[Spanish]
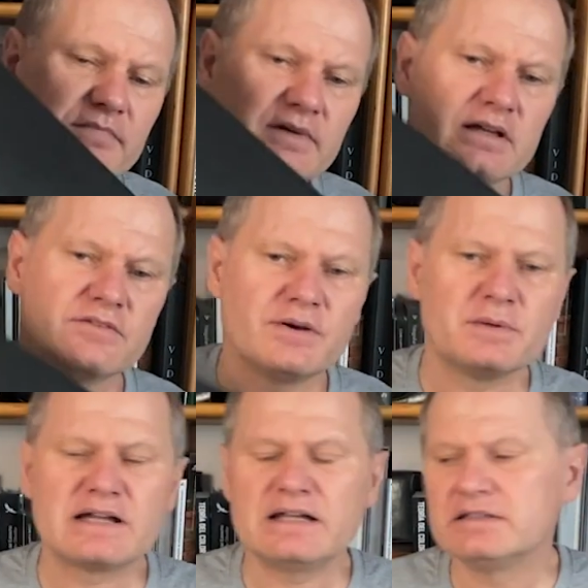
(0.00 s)
el
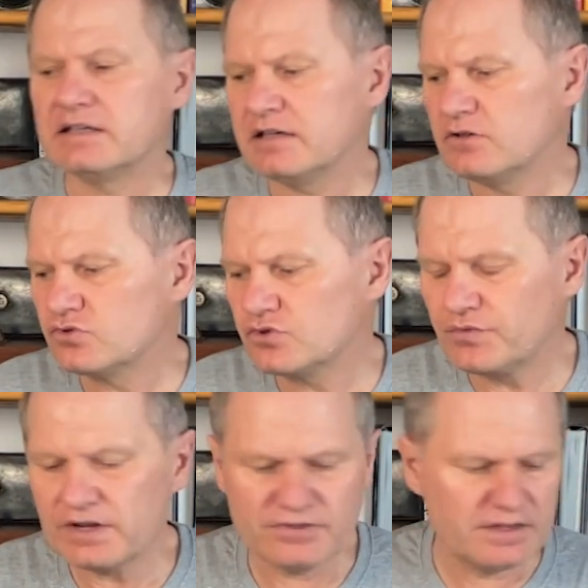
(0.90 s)
fabricante nos
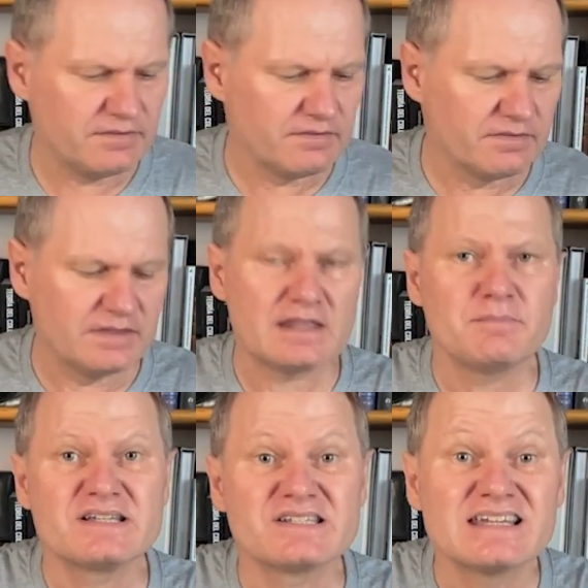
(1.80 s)
ofrece nada
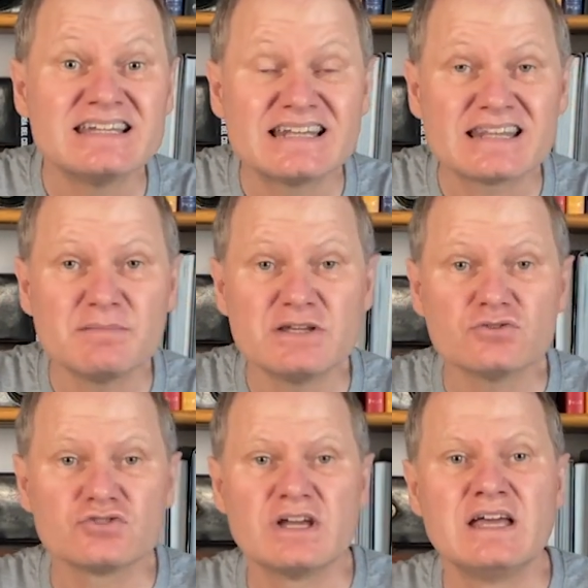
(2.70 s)
más y nada menos